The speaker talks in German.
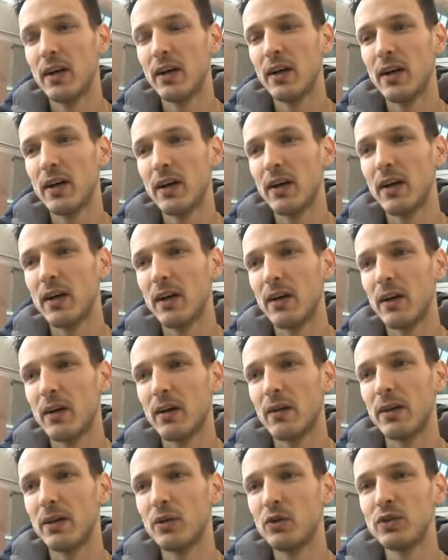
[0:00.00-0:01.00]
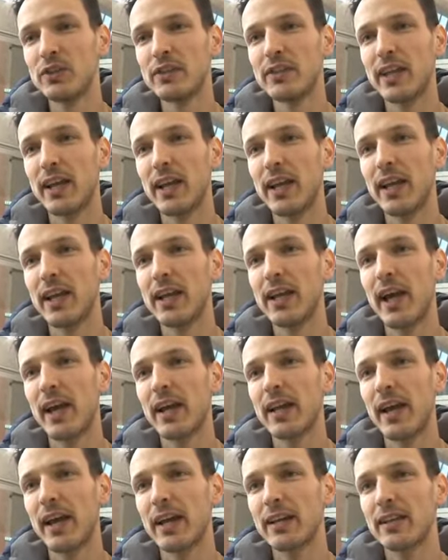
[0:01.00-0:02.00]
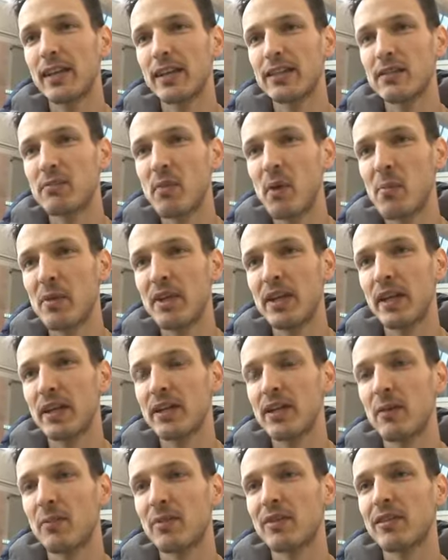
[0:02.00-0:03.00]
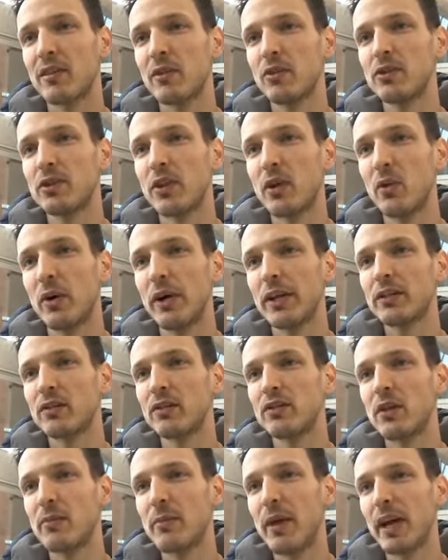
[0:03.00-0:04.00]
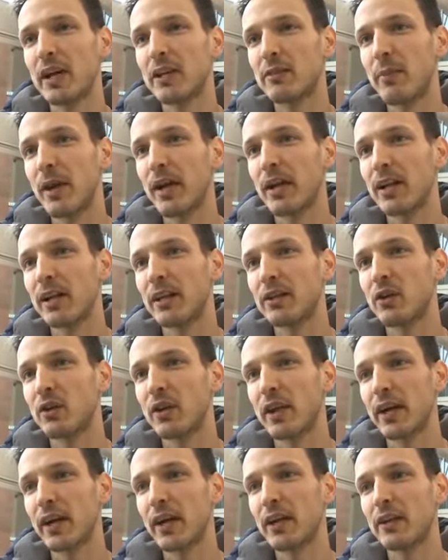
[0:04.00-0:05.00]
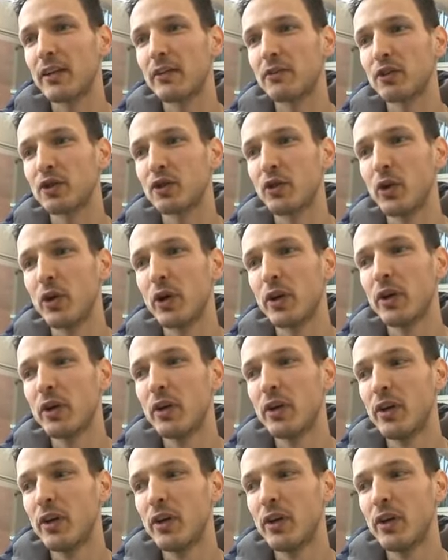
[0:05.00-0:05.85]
Äh, ich nutze die Gelegenheit heute, dass ich mich mit jedem ein bisschen unterhalte und da merkt man eigentlich dann relativ schnell,